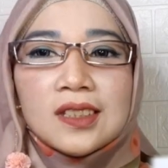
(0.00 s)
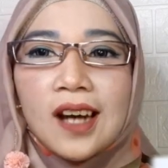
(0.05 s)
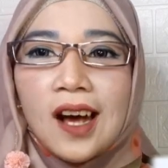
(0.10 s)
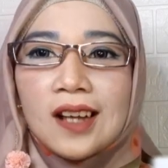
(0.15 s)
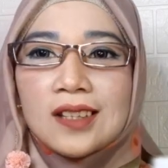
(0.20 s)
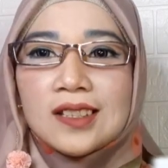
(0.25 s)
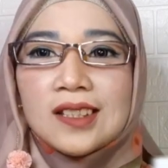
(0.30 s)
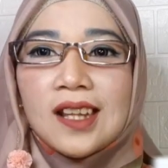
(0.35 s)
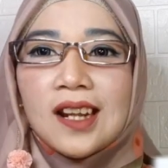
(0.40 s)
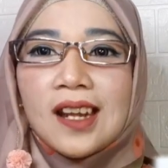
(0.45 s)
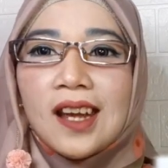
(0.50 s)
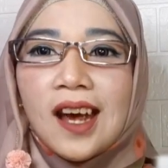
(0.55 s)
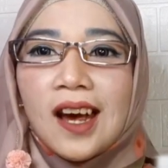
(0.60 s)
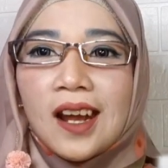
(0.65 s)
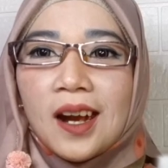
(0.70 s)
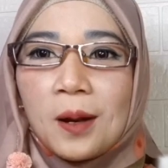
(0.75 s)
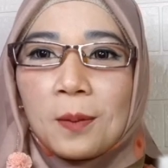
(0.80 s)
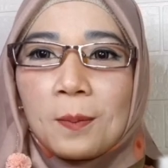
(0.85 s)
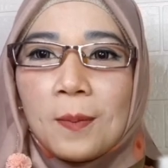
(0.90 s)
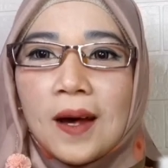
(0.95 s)
pastilnya
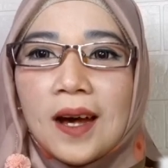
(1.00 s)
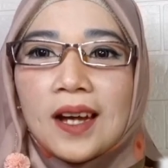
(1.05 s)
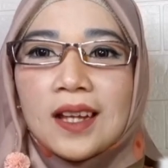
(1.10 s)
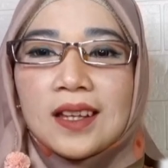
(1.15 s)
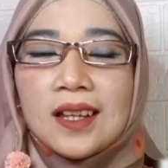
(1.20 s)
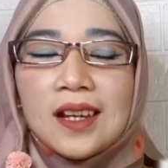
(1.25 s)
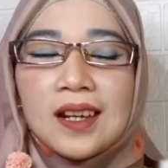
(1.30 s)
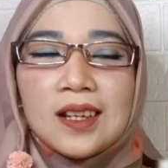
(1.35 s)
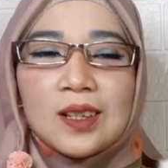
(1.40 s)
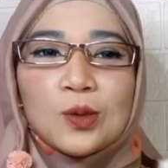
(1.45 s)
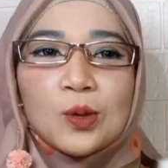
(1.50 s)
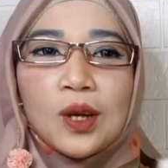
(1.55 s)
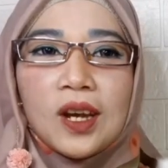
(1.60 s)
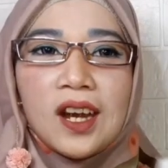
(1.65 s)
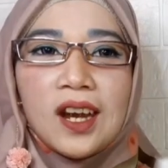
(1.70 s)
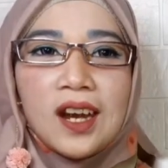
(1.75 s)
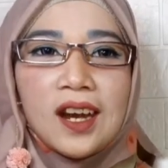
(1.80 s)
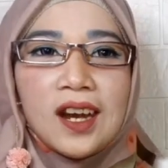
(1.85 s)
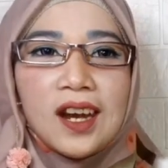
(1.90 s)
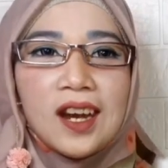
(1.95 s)
keren banget tadi cuy